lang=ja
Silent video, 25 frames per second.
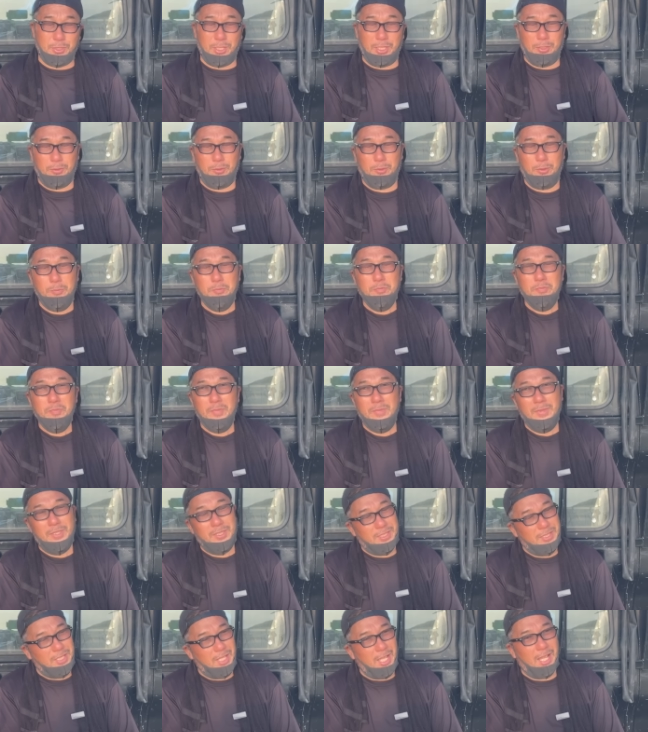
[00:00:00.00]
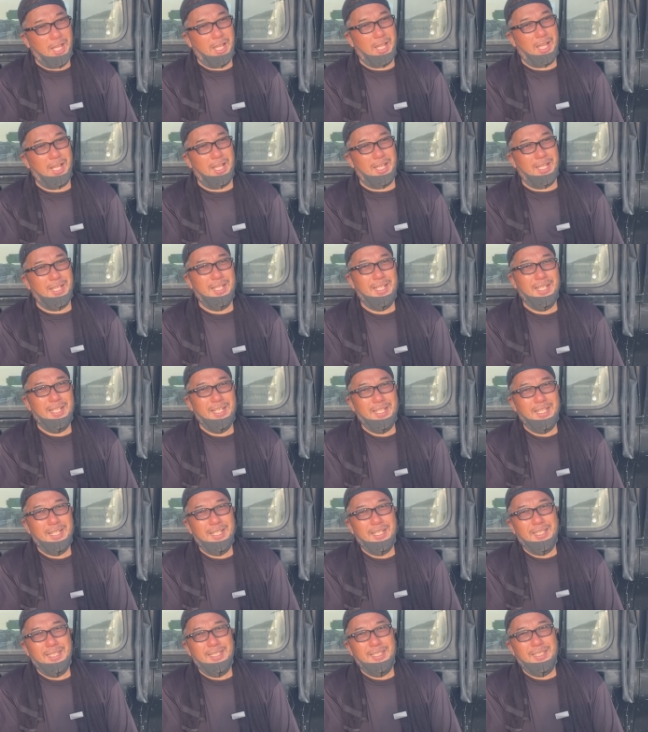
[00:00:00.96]
とあの、いやあ
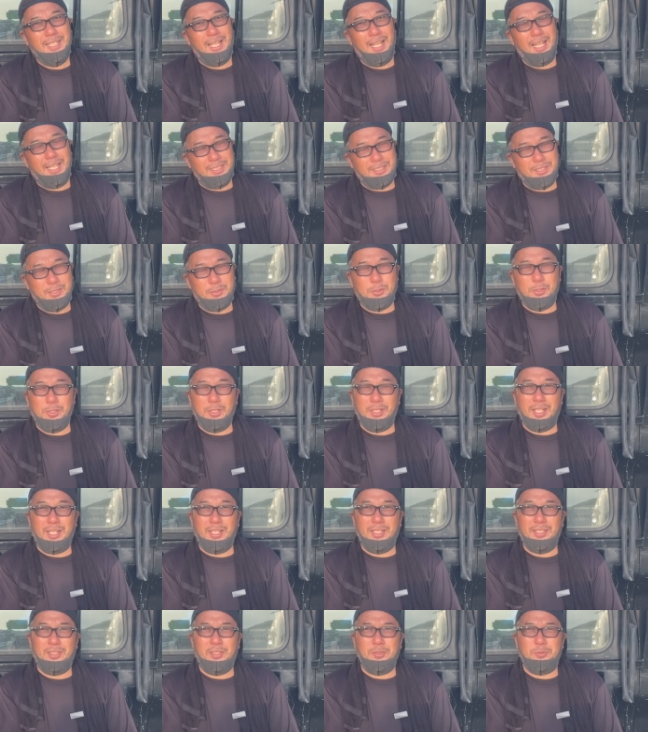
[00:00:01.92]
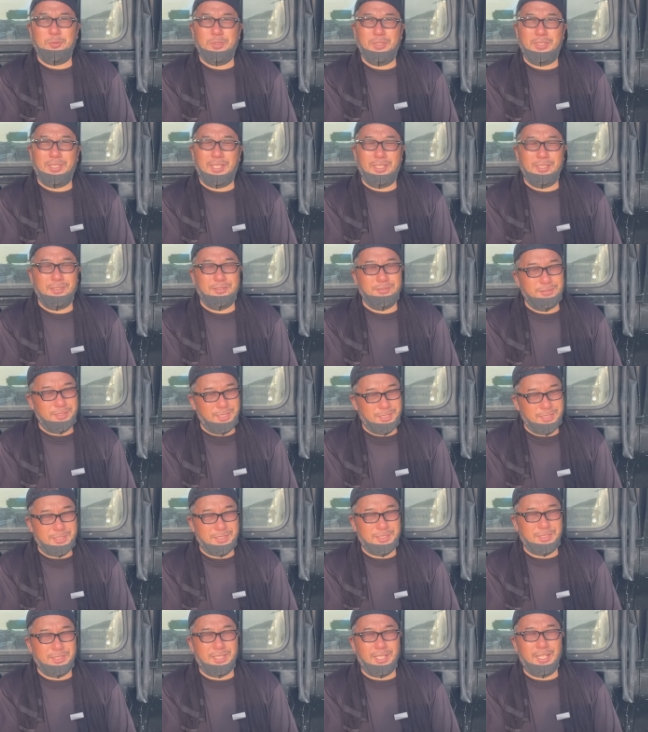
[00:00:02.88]
あやって声かけてもらったら
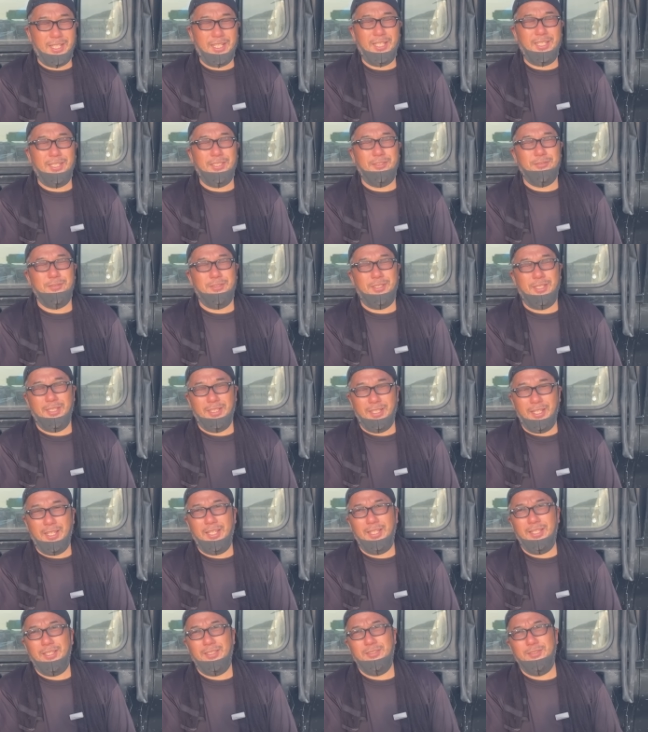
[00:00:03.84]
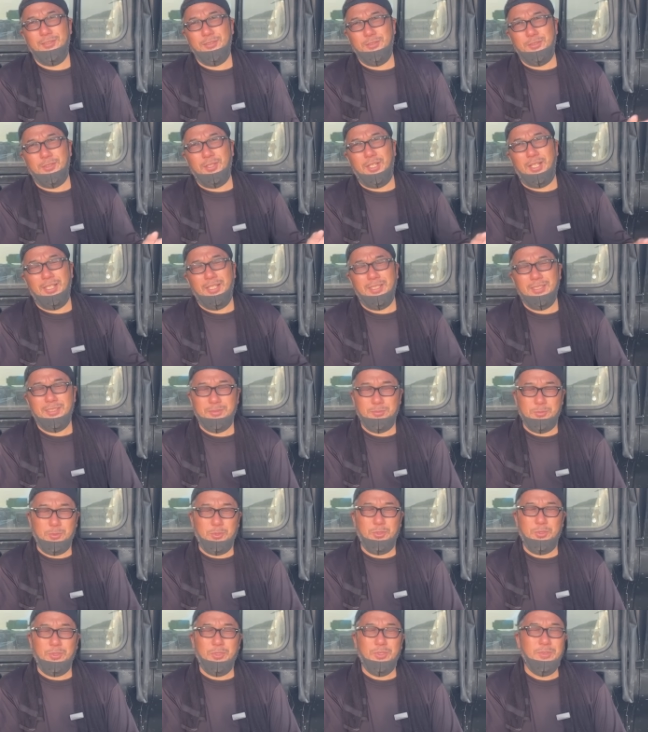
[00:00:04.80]
嬉しいね、言うてね、ずっと話
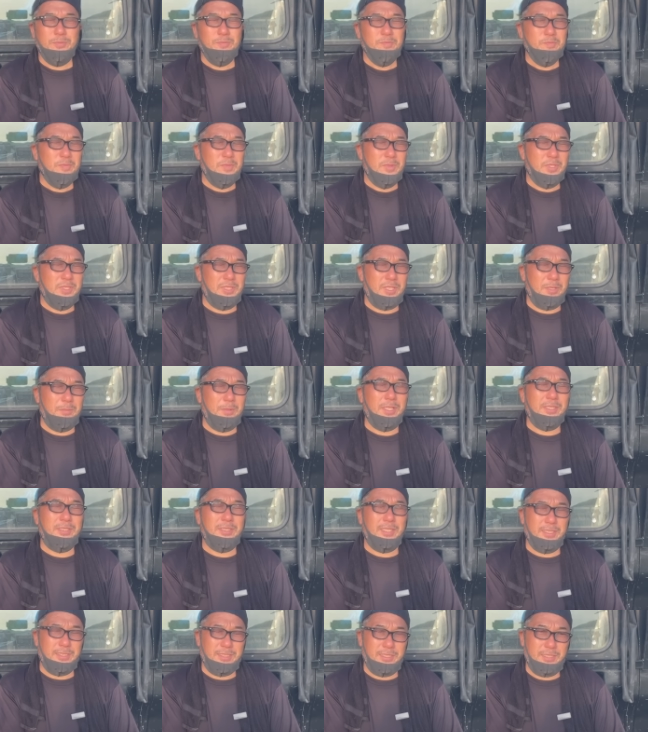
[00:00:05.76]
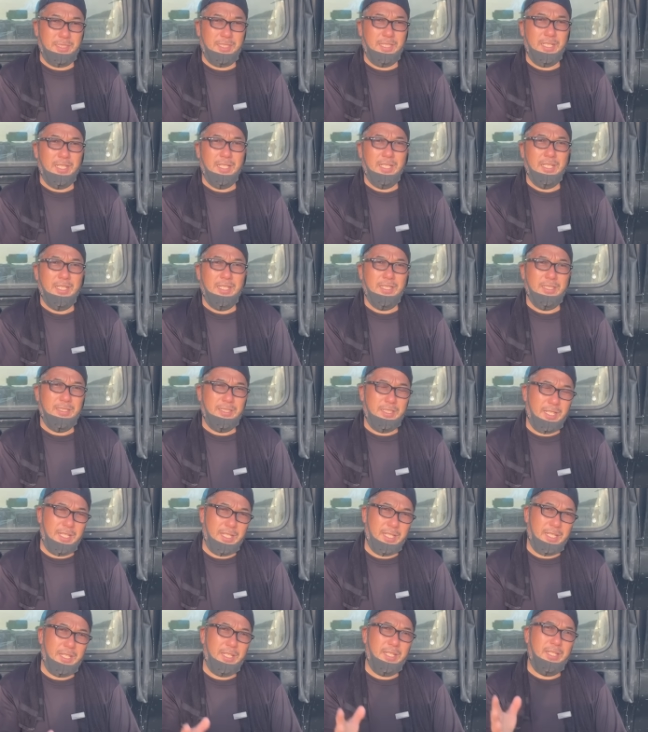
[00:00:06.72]
もしてましたし。
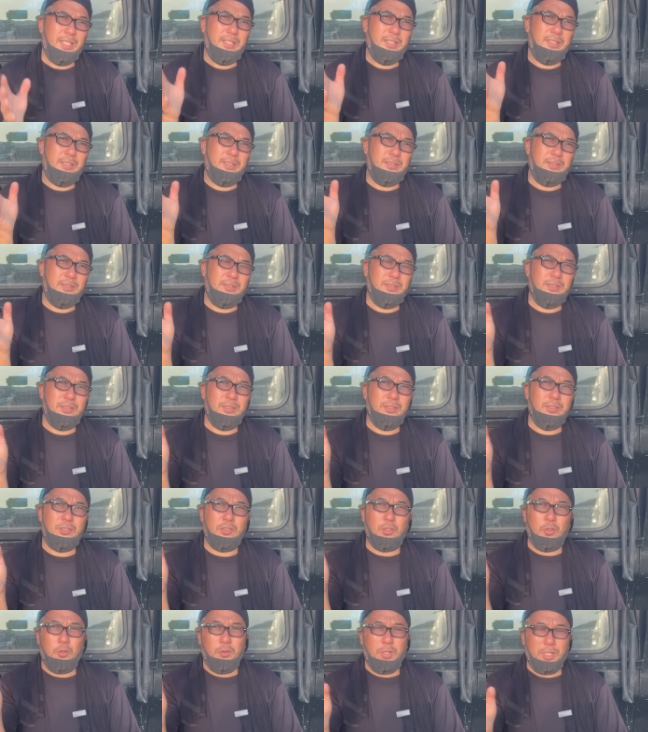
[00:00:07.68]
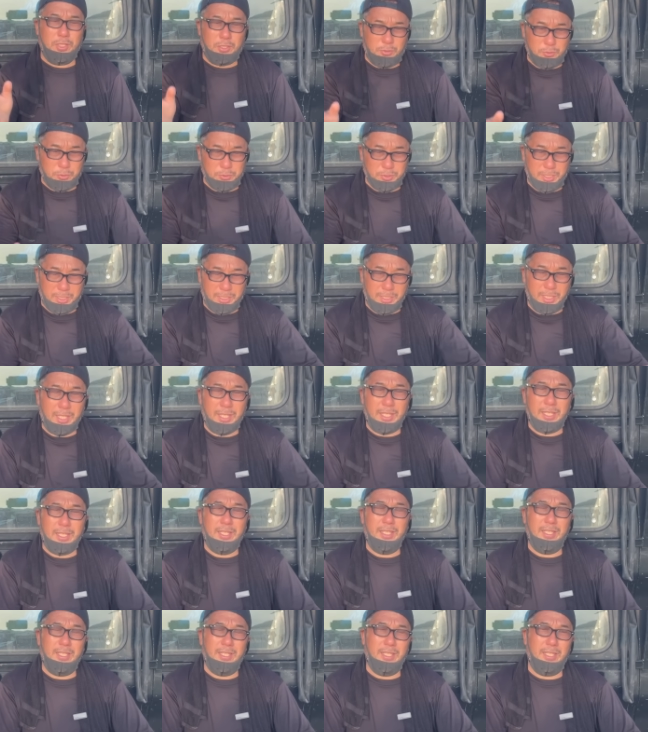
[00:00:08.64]
で、今日は今日でね、
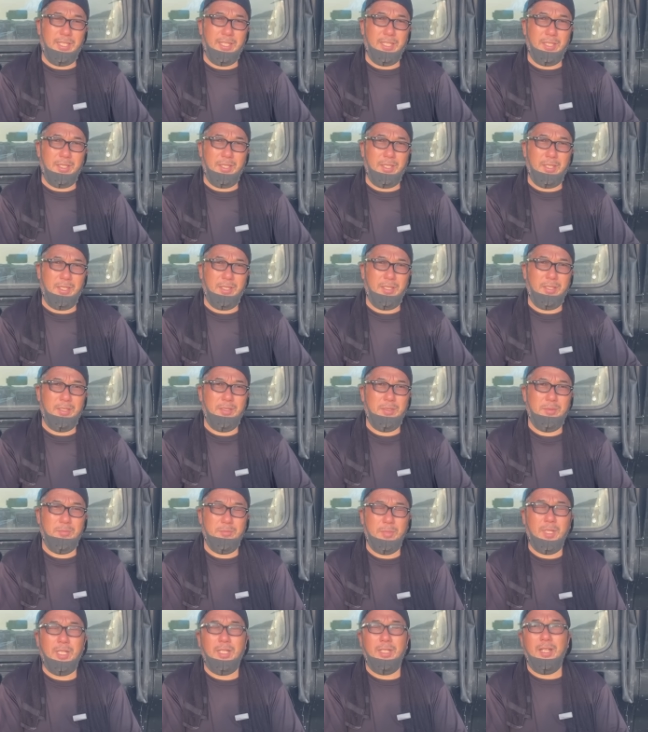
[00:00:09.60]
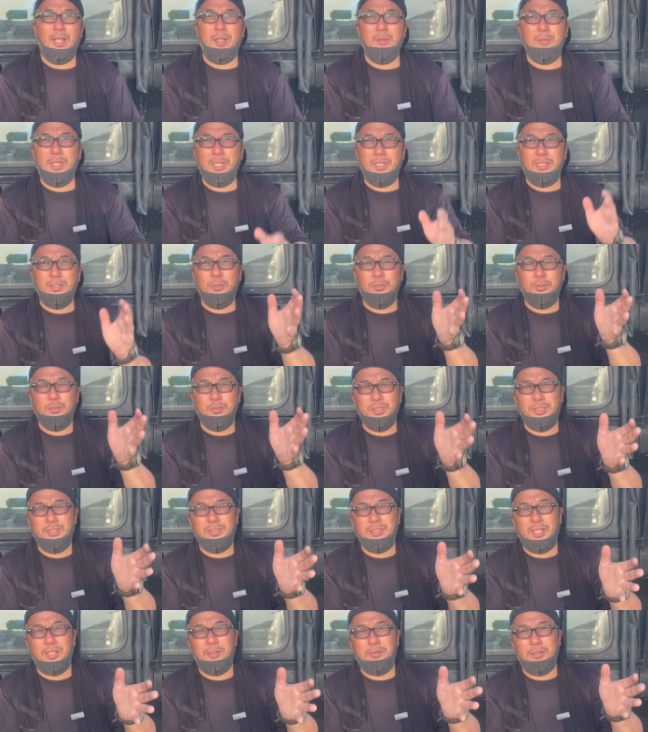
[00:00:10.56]
えー、まあラーメン屋のお
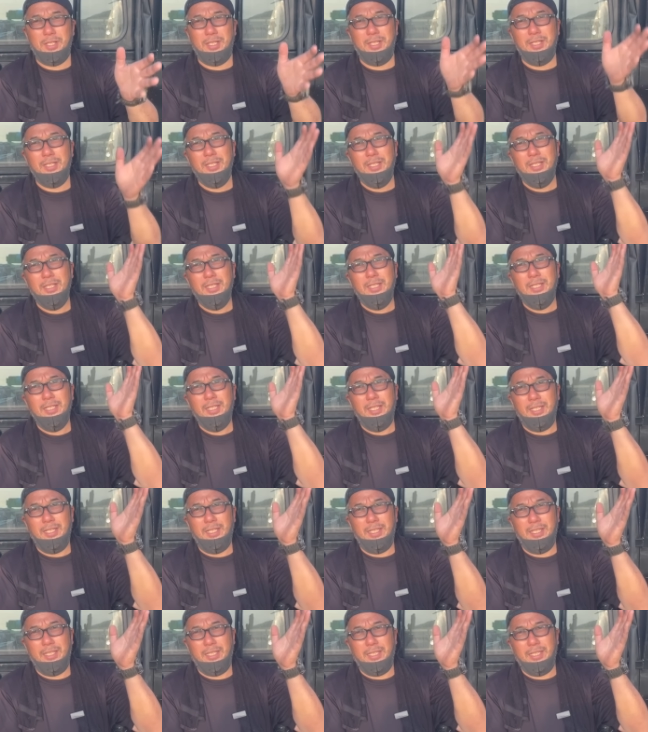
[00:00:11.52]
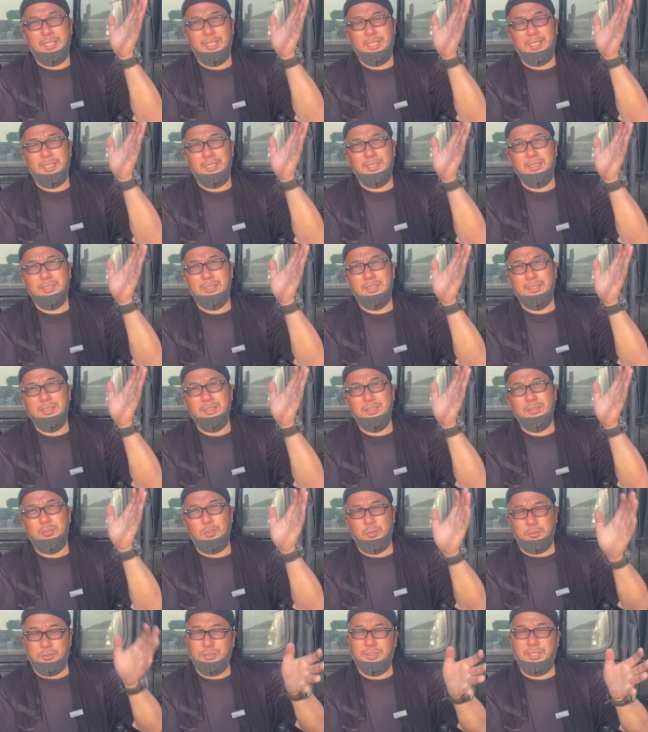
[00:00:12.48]
じさんは、
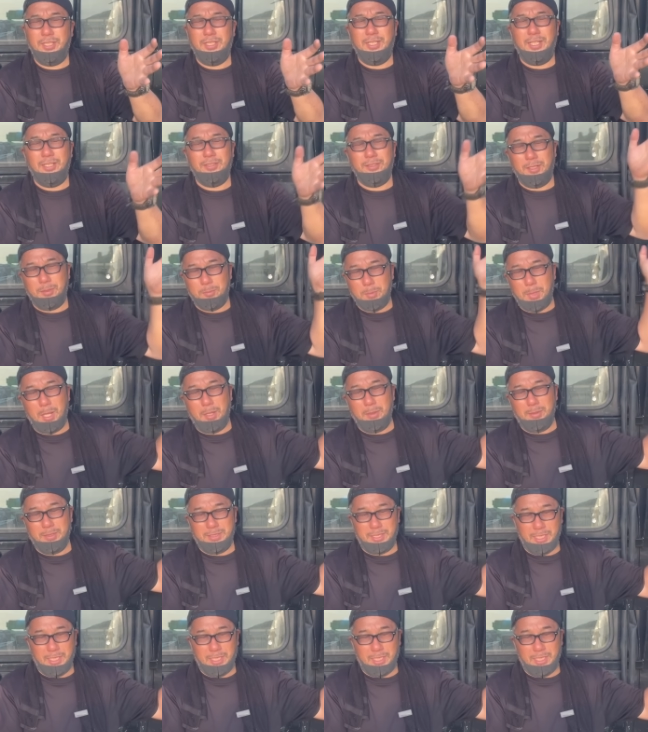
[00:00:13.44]
えー、突然じゃなくて、まあ